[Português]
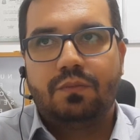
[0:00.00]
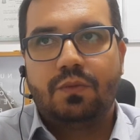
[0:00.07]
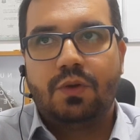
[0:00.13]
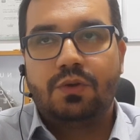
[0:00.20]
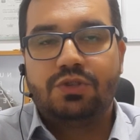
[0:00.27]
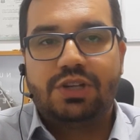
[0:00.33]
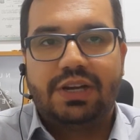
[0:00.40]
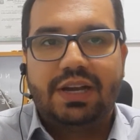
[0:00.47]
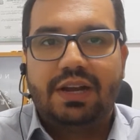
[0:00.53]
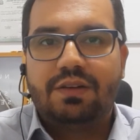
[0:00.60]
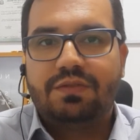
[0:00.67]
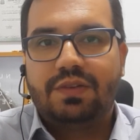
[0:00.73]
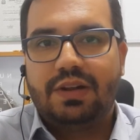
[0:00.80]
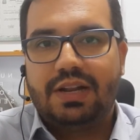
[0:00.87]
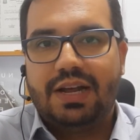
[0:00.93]
eu já quero
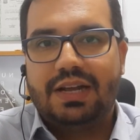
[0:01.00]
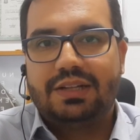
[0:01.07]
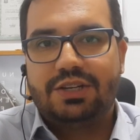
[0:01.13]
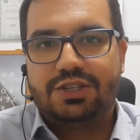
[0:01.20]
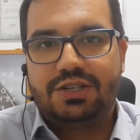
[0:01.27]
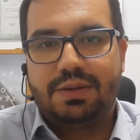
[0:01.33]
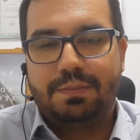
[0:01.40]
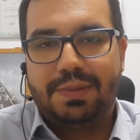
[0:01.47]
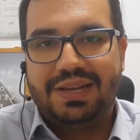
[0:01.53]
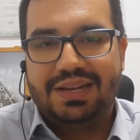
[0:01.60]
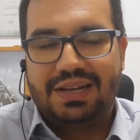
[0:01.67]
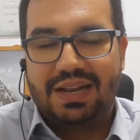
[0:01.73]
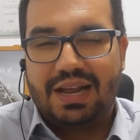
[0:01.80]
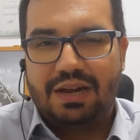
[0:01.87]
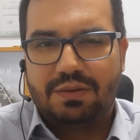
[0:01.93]
falar, deixar bem
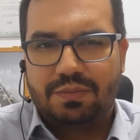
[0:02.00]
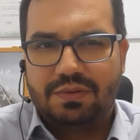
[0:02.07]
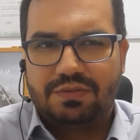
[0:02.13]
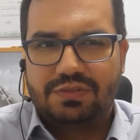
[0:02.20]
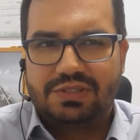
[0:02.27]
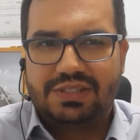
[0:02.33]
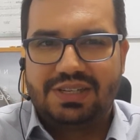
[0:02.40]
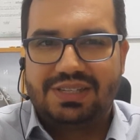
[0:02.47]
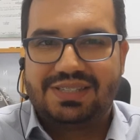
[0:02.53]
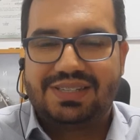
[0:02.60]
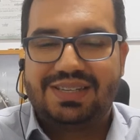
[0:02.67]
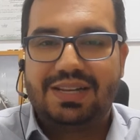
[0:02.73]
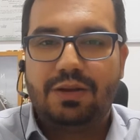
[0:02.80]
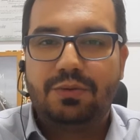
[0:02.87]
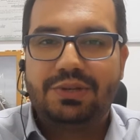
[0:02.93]
claro para vocês
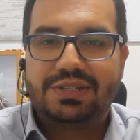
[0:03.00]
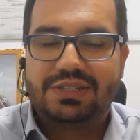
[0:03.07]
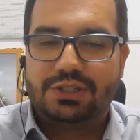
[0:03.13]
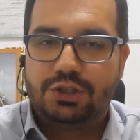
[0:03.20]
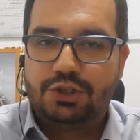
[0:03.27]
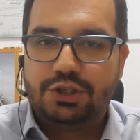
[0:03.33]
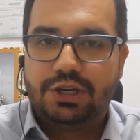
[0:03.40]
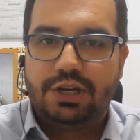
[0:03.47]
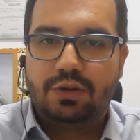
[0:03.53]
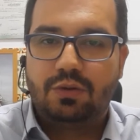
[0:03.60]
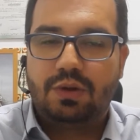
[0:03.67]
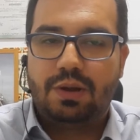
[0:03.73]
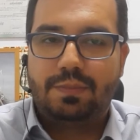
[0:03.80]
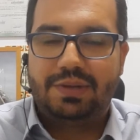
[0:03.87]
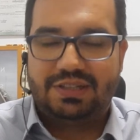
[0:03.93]
que não existe
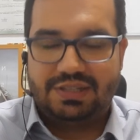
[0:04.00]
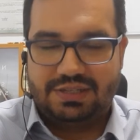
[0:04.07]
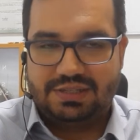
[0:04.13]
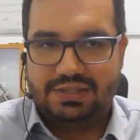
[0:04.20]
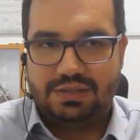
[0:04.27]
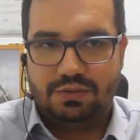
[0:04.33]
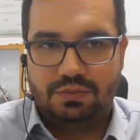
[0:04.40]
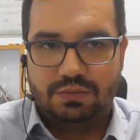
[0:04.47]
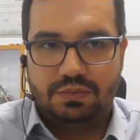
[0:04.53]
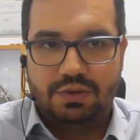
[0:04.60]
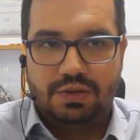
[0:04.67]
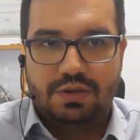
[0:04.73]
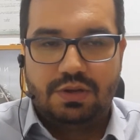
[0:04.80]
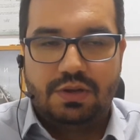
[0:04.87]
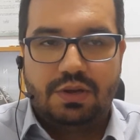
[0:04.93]
regulamentação.
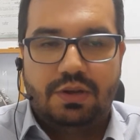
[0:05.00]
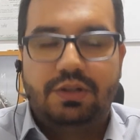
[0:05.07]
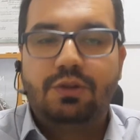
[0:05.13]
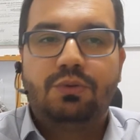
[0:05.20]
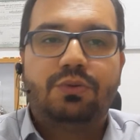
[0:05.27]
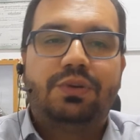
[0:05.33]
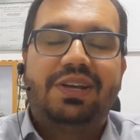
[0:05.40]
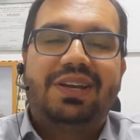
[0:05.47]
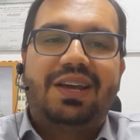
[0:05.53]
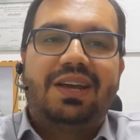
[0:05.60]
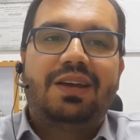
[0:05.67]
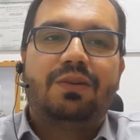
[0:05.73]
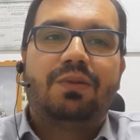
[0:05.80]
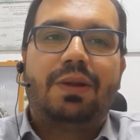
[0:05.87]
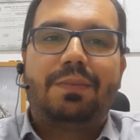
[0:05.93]
Nildo, o que é
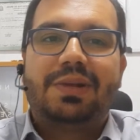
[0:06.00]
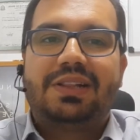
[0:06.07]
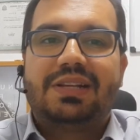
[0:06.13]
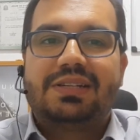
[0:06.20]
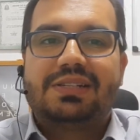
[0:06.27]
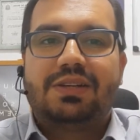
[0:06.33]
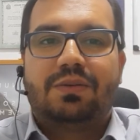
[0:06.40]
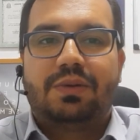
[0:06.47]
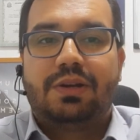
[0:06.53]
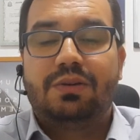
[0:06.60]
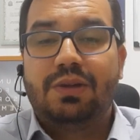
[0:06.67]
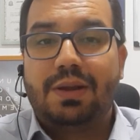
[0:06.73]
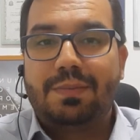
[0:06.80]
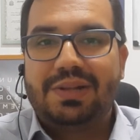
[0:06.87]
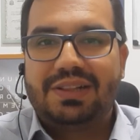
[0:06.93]
regulamentação?
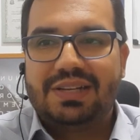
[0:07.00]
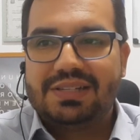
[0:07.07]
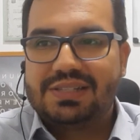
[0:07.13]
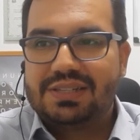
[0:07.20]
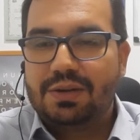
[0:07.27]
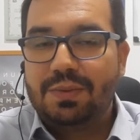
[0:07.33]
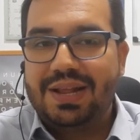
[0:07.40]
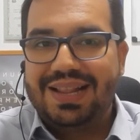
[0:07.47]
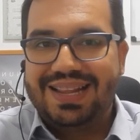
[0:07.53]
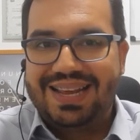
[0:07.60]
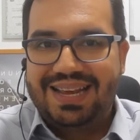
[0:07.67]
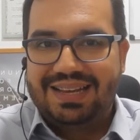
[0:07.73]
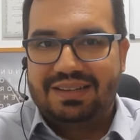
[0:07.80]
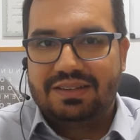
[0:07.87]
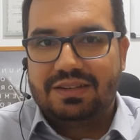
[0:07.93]
Regulamentação é
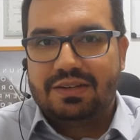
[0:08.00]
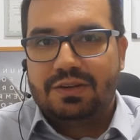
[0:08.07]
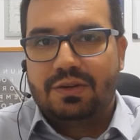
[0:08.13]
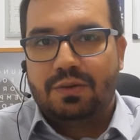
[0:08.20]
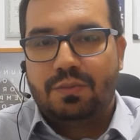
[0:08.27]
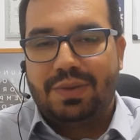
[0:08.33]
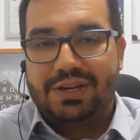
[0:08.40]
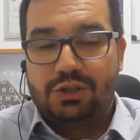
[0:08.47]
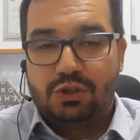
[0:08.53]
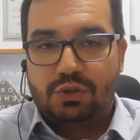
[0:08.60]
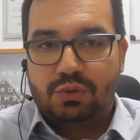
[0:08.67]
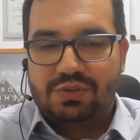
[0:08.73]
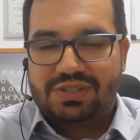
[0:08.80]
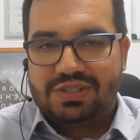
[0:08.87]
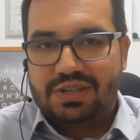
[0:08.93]
lei, uma
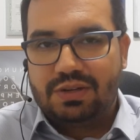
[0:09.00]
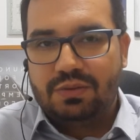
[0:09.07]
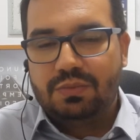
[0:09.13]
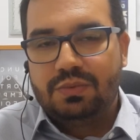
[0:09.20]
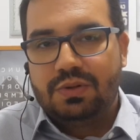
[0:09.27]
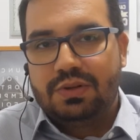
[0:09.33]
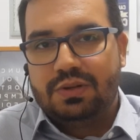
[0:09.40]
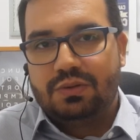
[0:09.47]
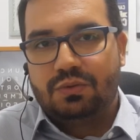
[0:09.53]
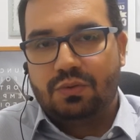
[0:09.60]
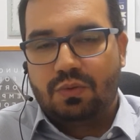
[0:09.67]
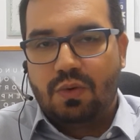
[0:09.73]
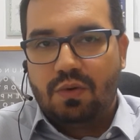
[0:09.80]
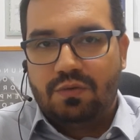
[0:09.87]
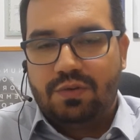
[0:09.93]
instrução do
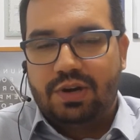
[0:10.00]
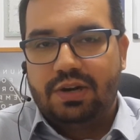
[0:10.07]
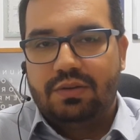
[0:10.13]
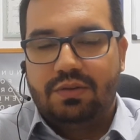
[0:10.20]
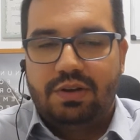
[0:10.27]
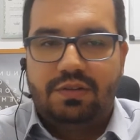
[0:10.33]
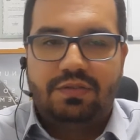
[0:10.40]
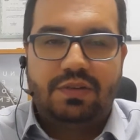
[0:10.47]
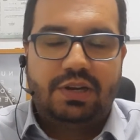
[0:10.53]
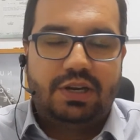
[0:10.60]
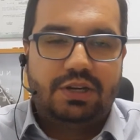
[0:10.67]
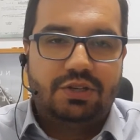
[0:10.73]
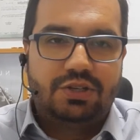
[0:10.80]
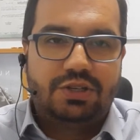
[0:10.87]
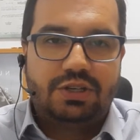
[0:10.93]
governo
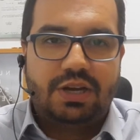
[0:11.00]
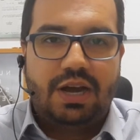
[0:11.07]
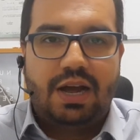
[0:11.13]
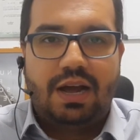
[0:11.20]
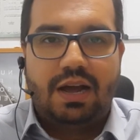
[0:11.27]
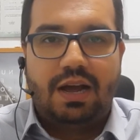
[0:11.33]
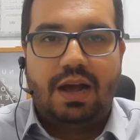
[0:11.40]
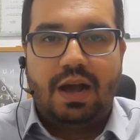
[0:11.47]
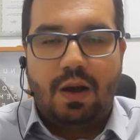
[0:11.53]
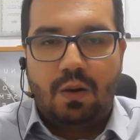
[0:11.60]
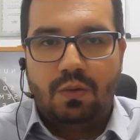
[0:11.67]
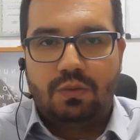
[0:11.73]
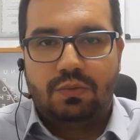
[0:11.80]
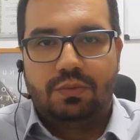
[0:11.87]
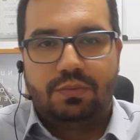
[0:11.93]
referente a
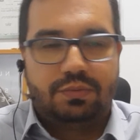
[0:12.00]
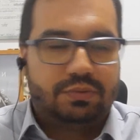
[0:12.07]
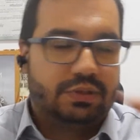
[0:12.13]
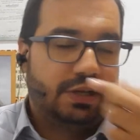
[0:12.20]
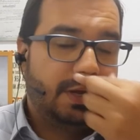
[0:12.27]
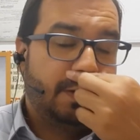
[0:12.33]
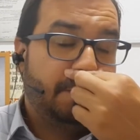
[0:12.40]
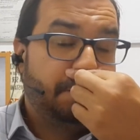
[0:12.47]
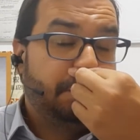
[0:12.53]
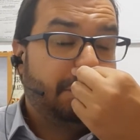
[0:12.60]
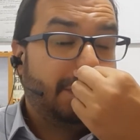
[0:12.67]
algo, tá?